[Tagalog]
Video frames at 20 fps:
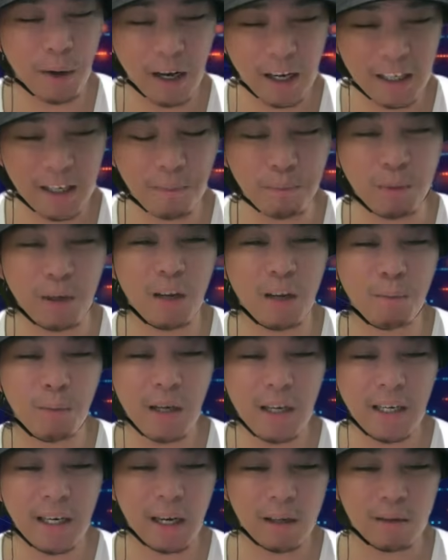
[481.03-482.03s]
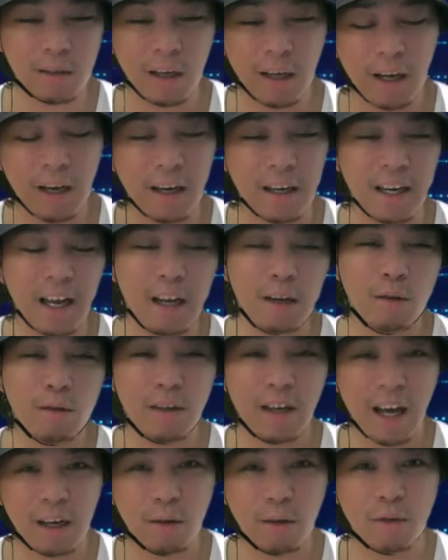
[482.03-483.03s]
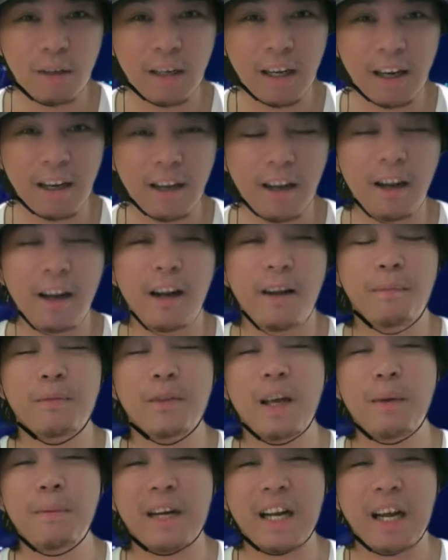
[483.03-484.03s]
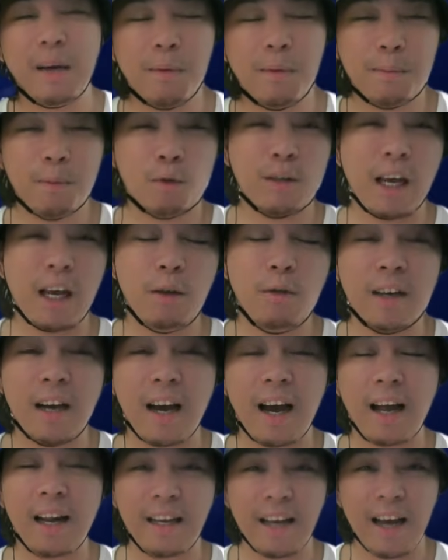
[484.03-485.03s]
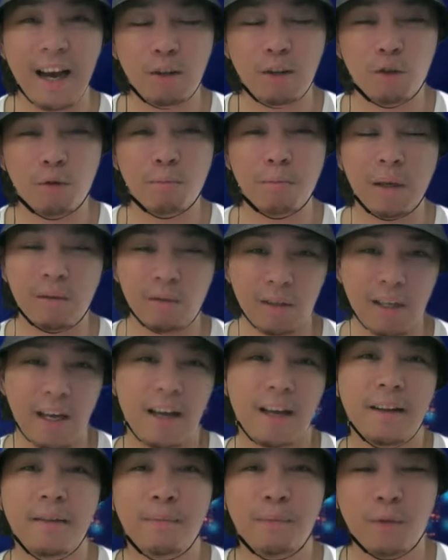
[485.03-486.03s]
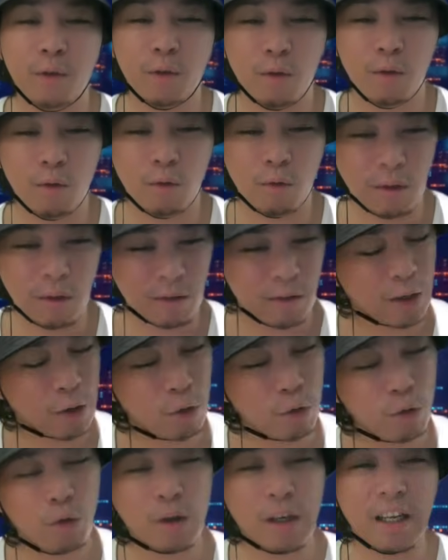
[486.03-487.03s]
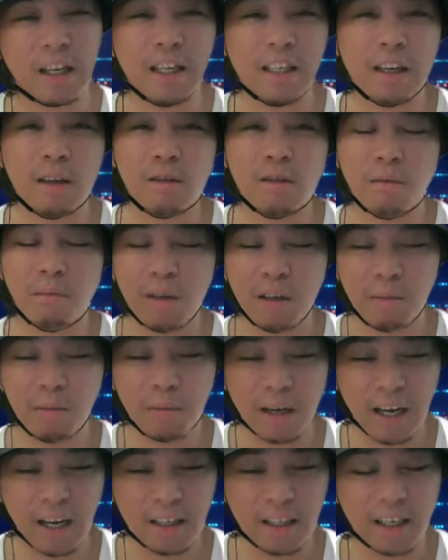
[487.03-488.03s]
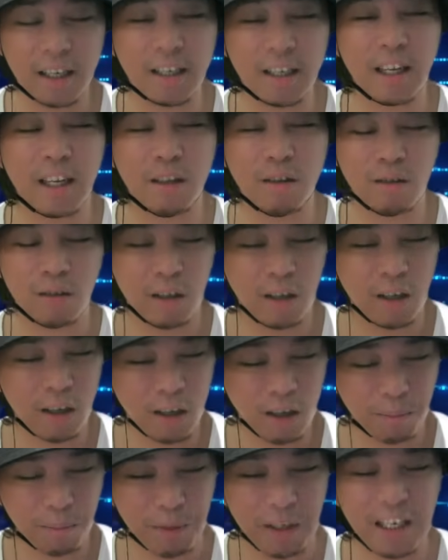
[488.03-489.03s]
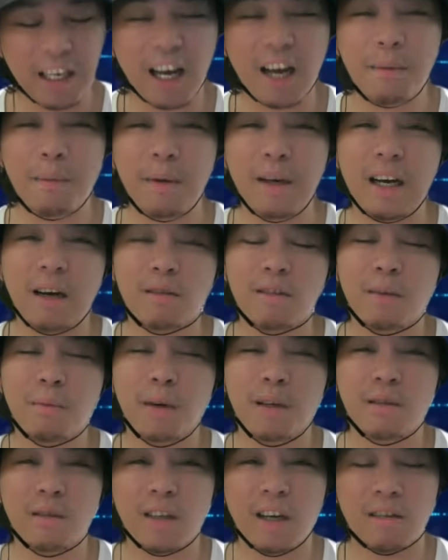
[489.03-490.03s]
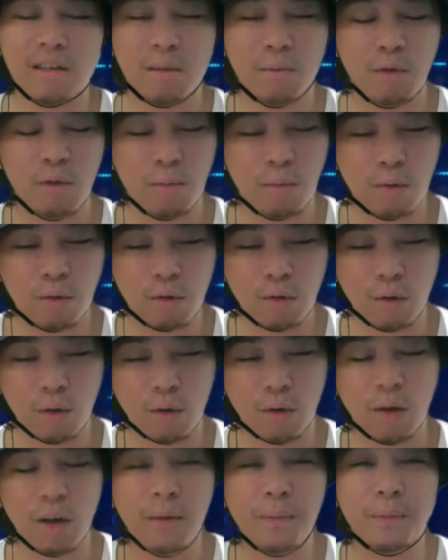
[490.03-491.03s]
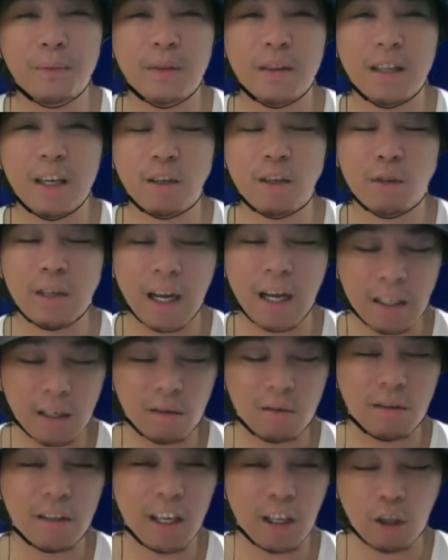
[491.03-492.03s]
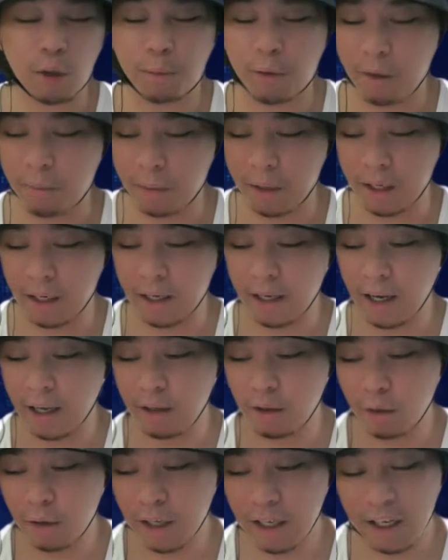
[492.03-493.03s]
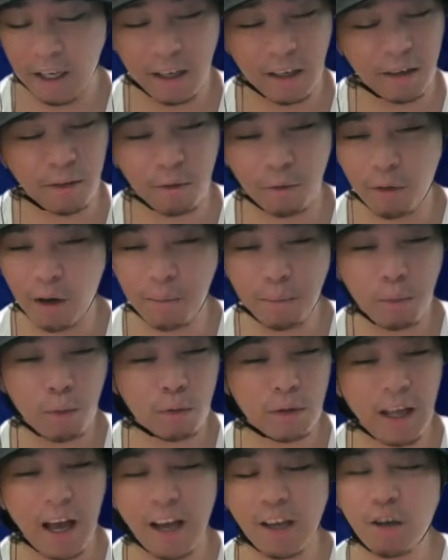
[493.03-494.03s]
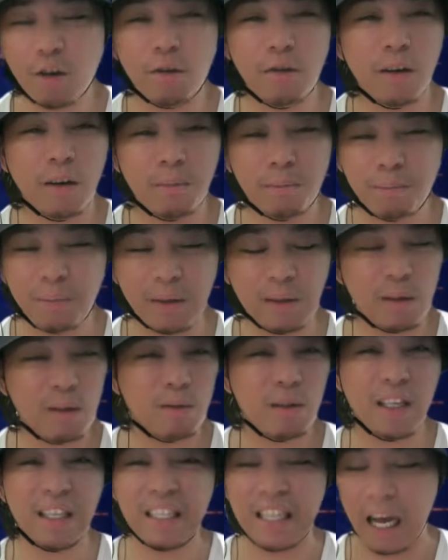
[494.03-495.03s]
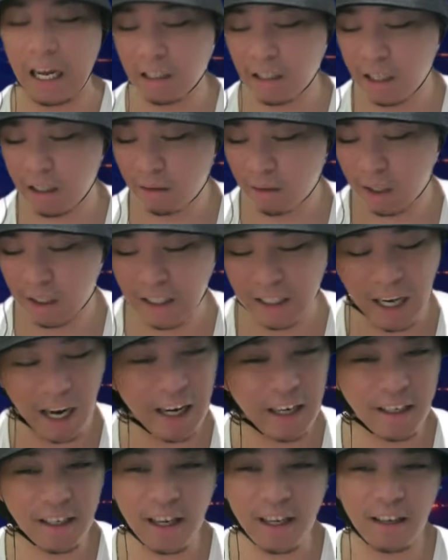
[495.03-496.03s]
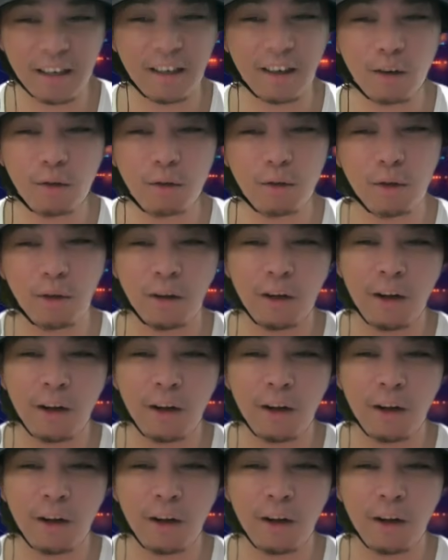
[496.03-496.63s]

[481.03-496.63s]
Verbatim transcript: kayang Pilipinas, lalong-lalo na na marami po tayong kaalyadong bansa. Nangunguna na dyan si Big Brother na pinakamalakas sa bansa sa buong mundo na United States of America. No, kaya wag po tayong pasisindak diyan sa China. Nako.